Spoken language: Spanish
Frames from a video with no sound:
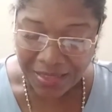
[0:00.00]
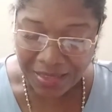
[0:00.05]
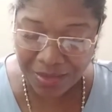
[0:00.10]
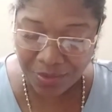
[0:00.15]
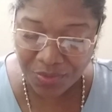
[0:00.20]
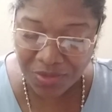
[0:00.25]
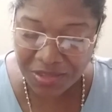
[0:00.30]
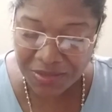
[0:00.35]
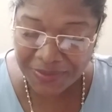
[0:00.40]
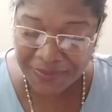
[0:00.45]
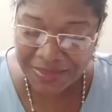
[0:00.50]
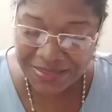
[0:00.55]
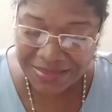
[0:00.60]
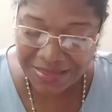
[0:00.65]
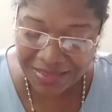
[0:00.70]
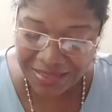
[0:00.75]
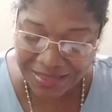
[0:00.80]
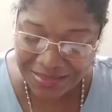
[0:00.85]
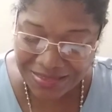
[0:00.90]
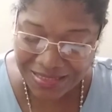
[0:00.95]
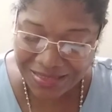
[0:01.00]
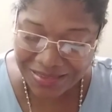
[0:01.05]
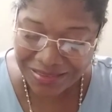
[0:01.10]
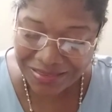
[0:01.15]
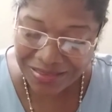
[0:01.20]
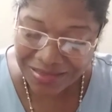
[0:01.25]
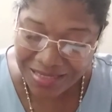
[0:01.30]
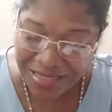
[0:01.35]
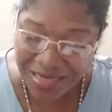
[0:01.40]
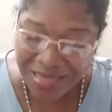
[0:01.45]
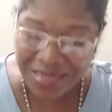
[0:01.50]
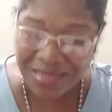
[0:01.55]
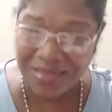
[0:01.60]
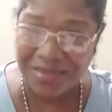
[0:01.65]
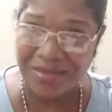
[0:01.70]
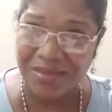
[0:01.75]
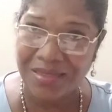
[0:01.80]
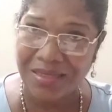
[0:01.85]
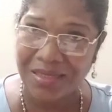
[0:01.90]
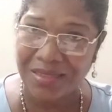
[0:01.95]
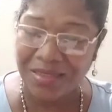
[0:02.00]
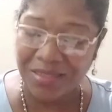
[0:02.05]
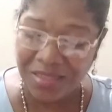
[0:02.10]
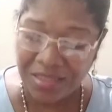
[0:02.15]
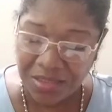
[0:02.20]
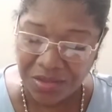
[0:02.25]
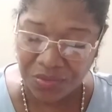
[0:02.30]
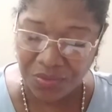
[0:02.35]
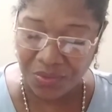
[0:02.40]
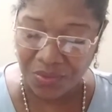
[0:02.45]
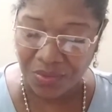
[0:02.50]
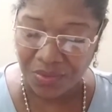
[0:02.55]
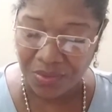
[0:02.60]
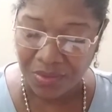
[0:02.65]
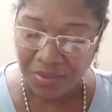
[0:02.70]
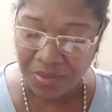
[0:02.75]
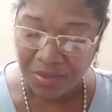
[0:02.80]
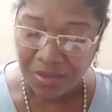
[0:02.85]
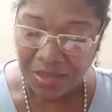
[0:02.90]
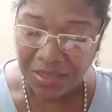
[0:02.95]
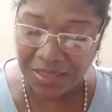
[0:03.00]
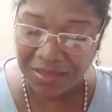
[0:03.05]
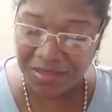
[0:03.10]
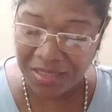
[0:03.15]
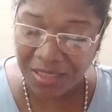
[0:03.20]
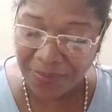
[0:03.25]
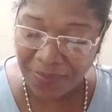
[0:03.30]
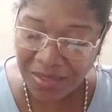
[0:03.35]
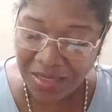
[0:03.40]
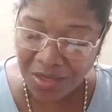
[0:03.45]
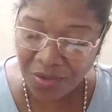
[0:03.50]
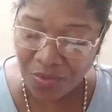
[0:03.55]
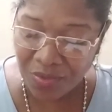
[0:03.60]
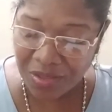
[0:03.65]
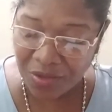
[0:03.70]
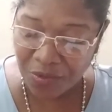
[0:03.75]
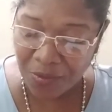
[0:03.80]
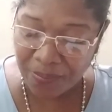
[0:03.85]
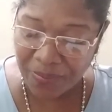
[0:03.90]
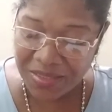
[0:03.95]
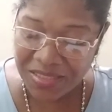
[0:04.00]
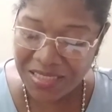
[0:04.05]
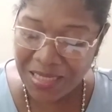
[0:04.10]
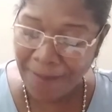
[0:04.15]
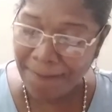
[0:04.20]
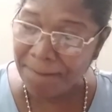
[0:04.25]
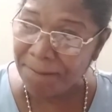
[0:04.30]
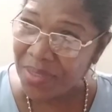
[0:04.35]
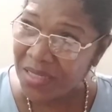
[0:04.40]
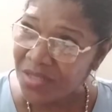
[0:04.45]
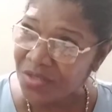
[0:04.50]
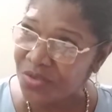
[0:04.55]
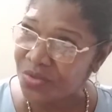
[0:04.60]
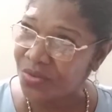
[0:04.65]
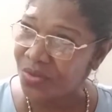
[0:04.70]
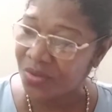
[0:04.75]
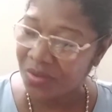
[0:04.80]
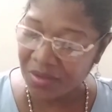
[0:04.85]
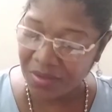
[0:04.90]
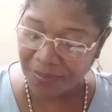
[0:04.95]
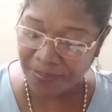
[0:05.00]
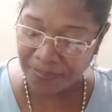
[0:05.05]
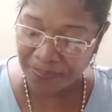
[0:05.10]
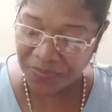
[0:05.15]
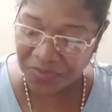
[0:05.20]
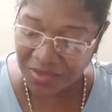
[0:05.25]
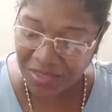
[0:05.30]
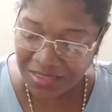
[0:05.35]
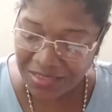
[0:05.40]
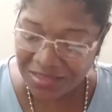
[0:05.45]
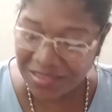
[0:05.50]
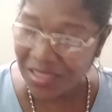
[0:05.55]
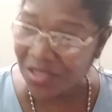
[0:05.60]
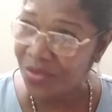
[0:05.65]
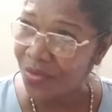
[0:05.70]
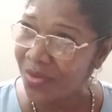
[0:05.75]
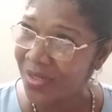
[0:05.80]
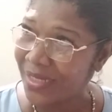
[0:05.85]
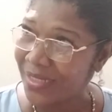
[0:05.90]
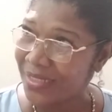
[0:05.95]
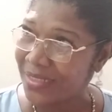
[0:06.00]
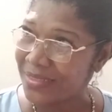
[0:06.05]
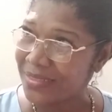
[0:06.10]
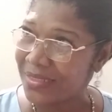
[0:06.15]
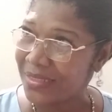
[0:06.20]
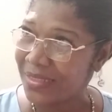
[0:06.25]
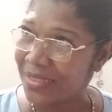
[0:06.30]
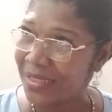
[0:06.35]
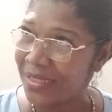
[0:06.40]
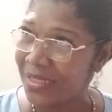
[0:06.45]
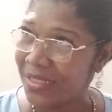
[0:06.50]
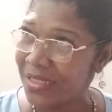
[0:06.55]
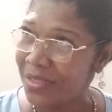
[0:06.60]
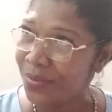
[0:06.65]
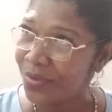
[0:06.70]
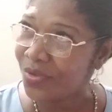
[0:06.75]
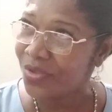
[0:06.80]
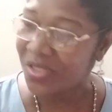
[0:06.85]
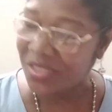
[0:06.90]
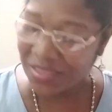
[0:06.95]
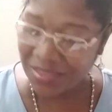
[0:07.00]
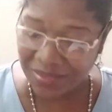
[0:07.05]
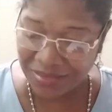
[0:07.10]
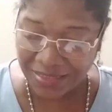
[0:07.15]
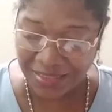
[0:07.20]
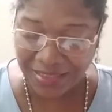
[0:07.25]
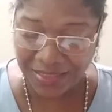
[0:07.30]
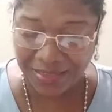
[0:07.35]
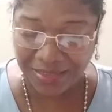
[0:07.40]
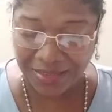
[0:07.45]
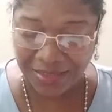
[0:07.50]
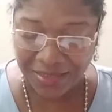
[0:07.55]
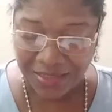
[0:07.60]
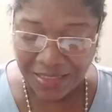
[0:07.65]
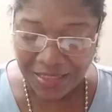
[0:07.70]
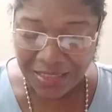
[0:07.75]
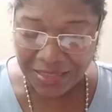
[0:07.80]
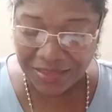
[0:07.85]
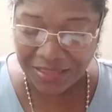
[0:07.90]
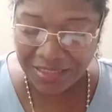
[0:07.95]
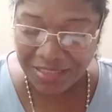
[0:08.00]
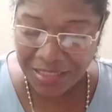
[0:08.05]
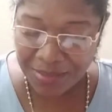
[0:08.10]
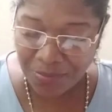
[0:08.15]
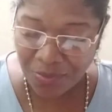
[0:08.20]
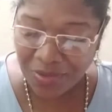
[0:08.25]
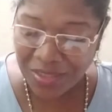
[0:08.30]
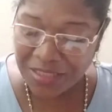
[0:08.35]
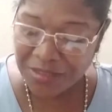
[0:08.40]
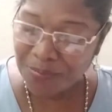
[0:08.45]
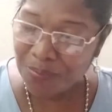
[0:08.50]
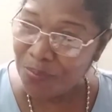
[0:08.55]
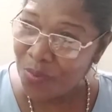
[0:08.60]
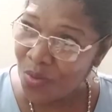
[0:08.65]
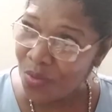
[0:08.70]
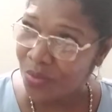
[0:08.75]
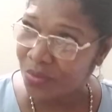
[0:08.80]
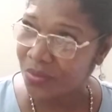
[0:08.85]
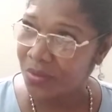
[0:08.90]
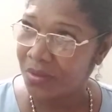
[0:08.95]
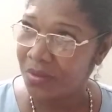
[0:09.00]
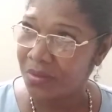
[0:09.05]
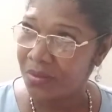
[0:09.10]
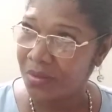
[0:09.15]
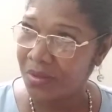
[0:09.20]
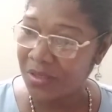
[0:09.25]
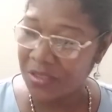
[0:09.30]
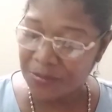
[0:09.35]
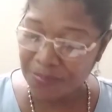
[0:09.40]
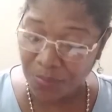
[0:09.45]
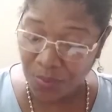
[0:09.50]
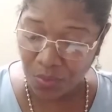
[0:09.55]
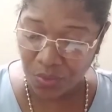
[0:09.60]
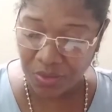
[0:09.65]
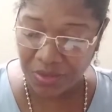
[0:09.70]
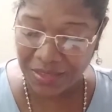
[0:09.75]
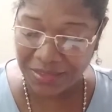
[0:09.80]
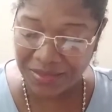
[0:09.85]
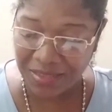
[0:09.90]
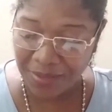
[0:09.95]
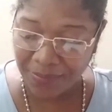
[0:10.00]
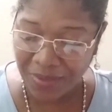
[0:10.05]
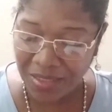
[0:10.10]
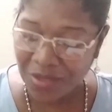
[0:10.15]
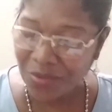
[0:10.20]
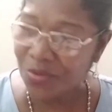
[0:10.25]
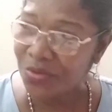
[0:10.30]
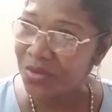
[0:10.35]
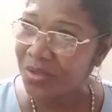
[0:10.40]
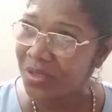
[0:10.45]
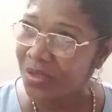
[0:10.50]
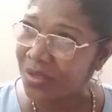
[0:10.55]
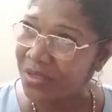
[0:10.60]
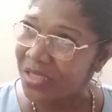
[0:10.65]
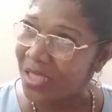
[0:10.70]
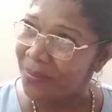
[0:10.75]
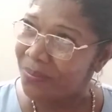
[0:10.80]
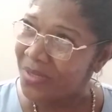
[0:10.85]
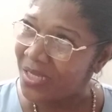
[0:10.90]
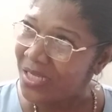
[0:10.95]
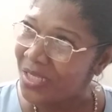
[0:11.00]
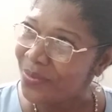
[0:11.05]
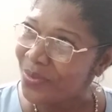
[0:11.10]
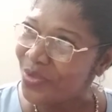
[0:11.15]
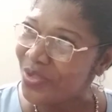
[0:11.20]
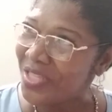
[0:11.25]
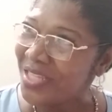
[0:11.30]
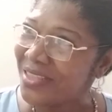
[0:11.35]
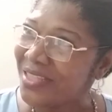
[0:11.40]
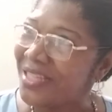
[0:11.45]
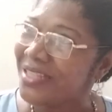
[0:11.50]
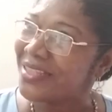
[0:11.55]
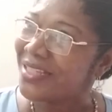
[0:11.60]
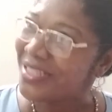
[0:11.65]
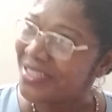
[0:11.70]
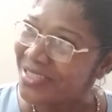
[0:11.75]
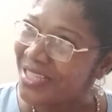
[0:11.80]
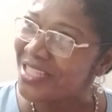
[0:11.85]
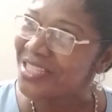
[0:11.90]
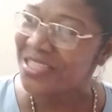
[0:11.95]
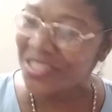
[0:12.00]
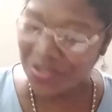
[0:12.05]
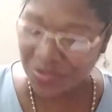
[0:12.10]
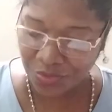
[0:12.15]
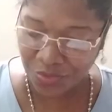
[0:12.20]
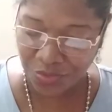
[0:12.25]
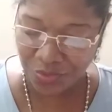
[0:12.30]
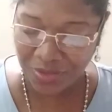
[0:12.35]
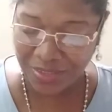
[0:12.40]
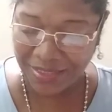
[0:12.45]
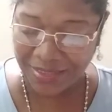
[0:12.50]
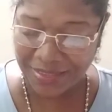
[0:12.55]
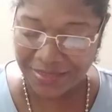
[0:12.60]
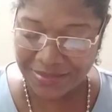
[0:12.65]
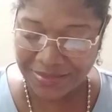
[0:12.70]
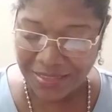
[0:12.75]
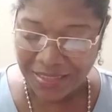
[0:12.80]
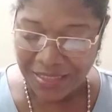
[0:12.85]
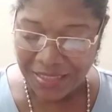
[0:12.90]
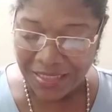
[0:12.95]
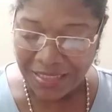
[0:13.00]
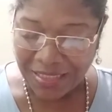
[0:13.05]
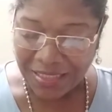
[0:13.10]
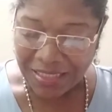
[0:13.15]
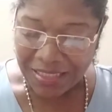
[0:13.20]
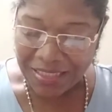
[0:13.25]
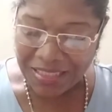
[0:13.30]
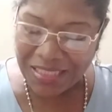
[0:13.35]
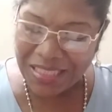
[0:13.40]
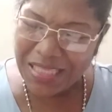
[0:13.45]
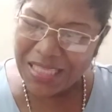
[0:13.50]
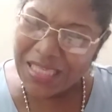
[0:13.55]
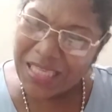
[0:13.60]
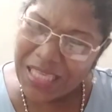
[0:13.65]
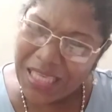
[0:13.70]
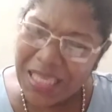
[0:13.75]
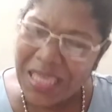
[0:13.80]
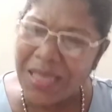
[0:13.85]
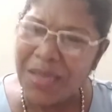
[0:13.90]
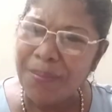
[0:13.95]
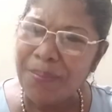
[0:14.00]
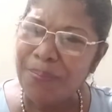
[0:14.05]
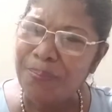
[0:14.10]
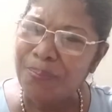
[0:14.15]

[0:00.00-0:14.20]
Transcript: La Universidad Central de Quito, que trabaja con la compañía Pearson, 30 dólares el libro digital. Tenemos la SPO, Paul, que trabaja con también libro digital, 35 dólares. ¿Y qué,